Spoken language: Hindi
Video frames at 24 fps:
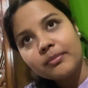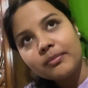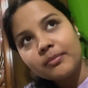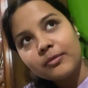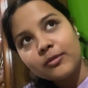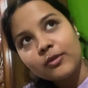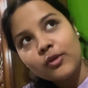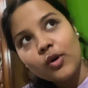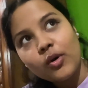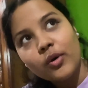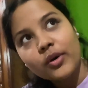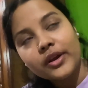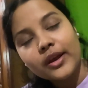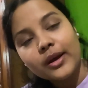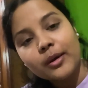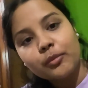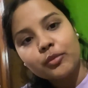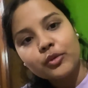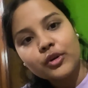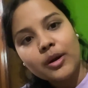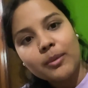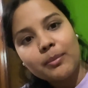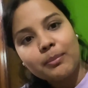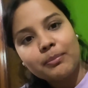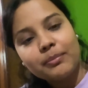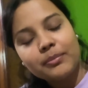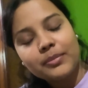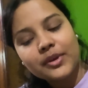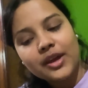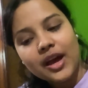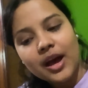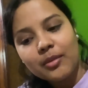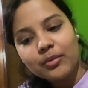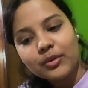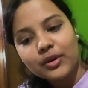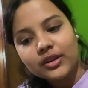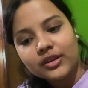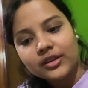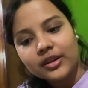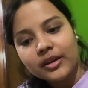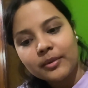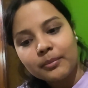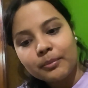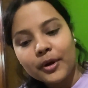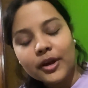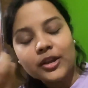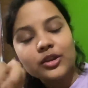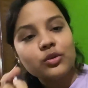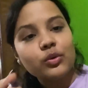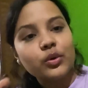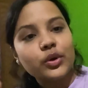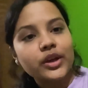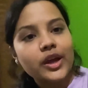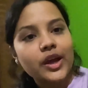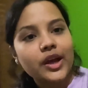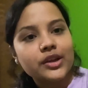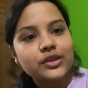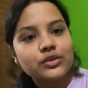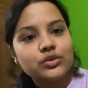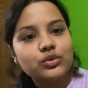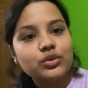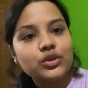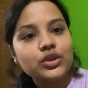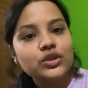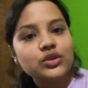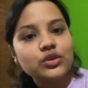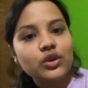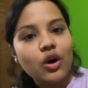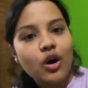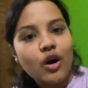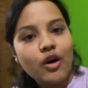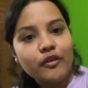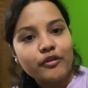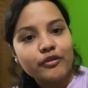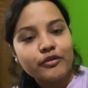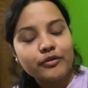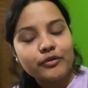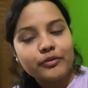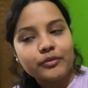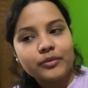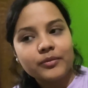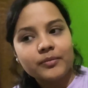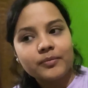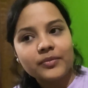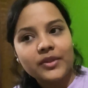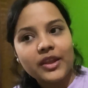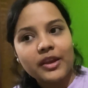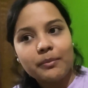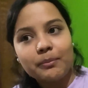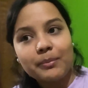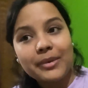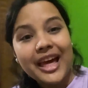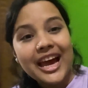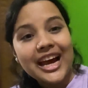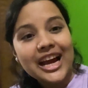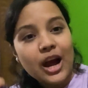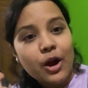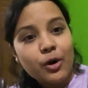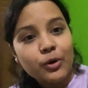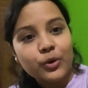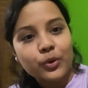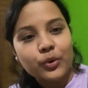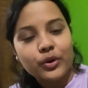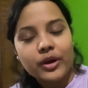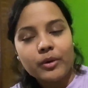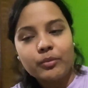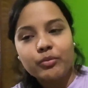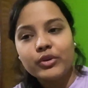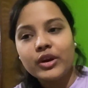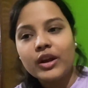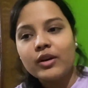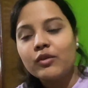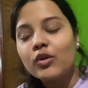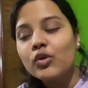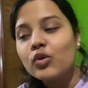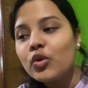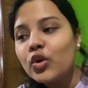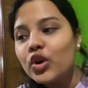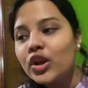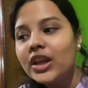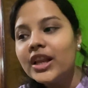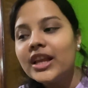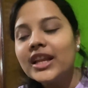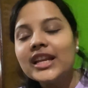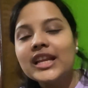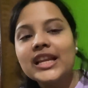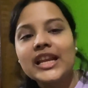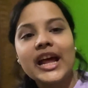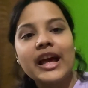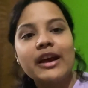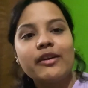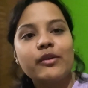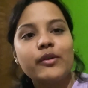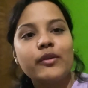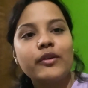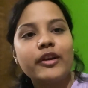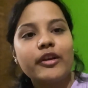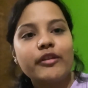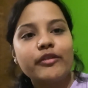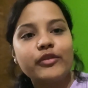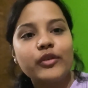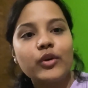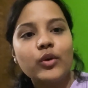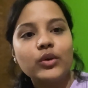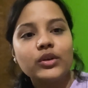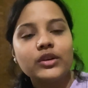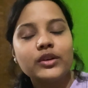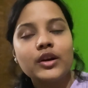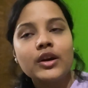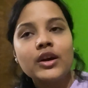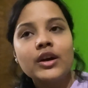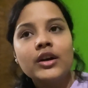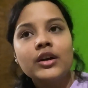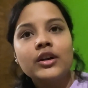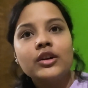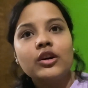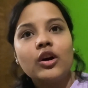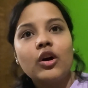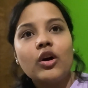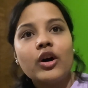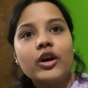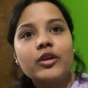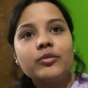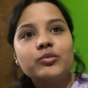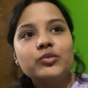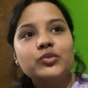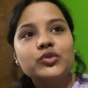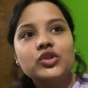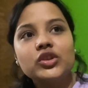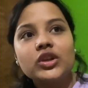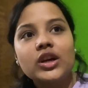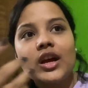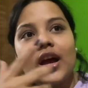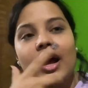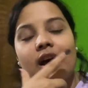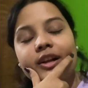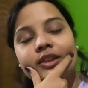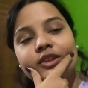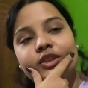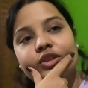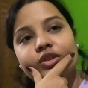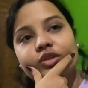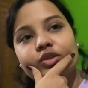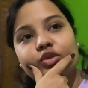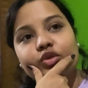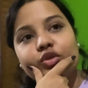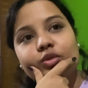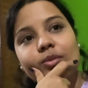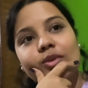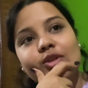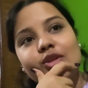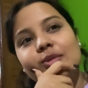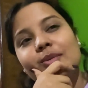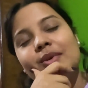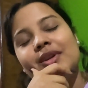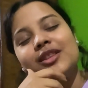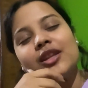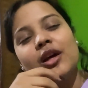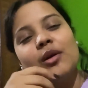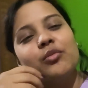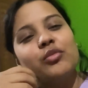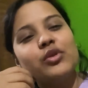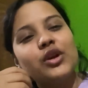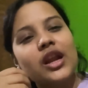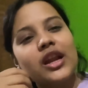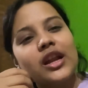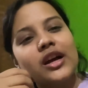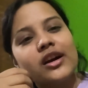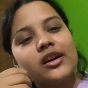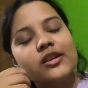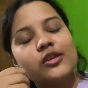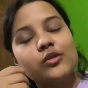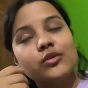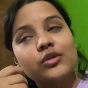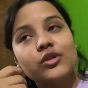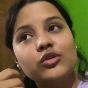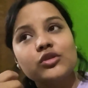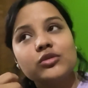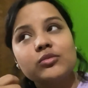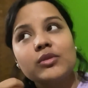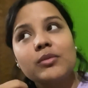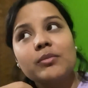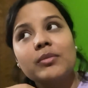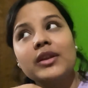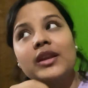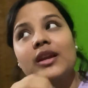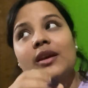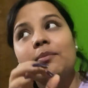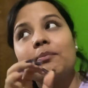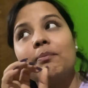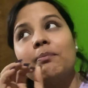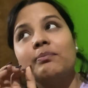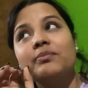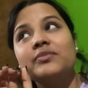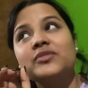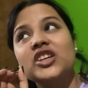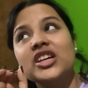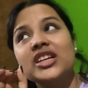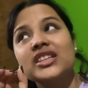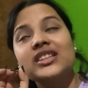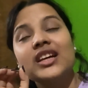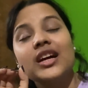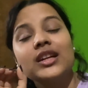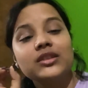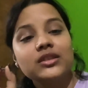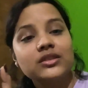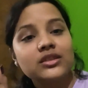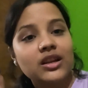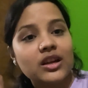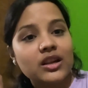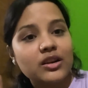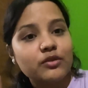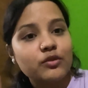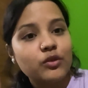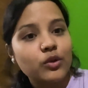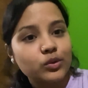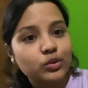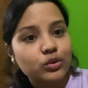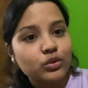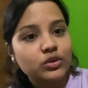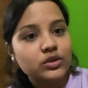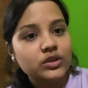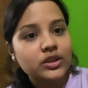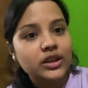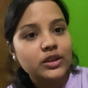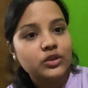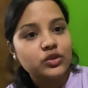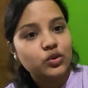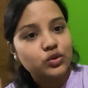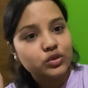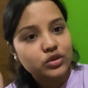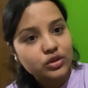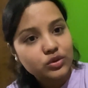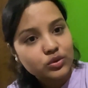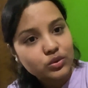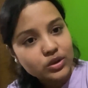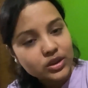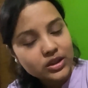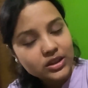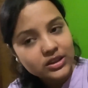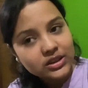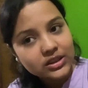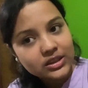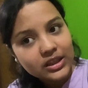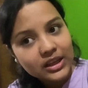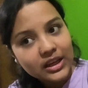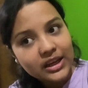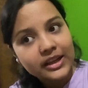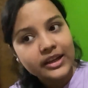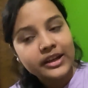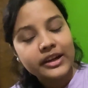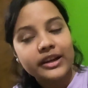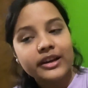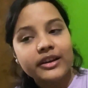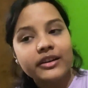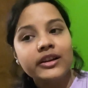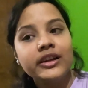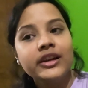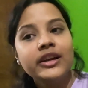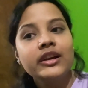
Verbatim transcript: वो हो गया पूरा क्या बोलते हैं बंद हो गया स्विच ऑफ नहीं ब्लैक आउट हो गया पूरा वो खुल ही नहीं रहा है वो वाला फ़ोन और मुझे आज सुबह सुबह इतना बुरा लगा क्योंकि उसमें मेरे छः सात हज़ार फोटोज़ थे छोटे छोटे से लेकर